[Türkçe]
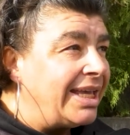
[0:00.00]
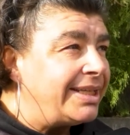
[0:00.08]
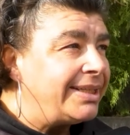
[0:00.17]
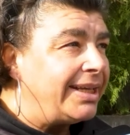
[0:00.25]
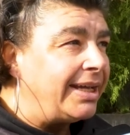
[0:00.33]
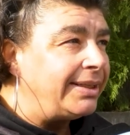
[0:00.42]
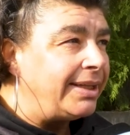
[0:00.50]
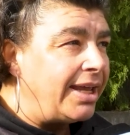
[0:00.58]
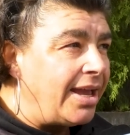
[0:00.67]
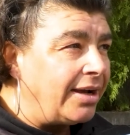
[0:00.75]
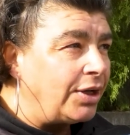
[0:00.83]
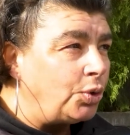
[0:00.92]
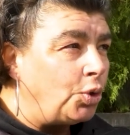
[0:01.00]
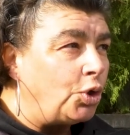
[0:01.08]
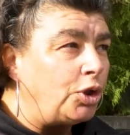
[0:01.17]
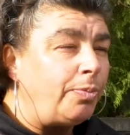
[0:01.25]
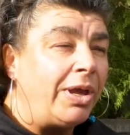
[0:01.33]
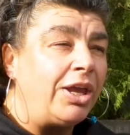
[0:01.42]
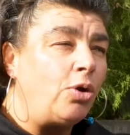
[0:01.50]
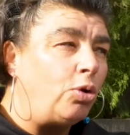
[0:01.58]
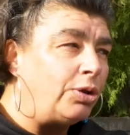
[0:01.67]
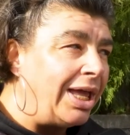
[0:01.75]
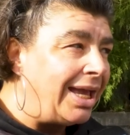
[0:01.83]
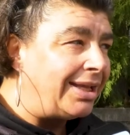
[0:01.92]
hissiyatıyla yakın Turgut Bey'in
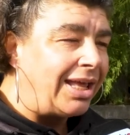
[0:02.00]
yolundan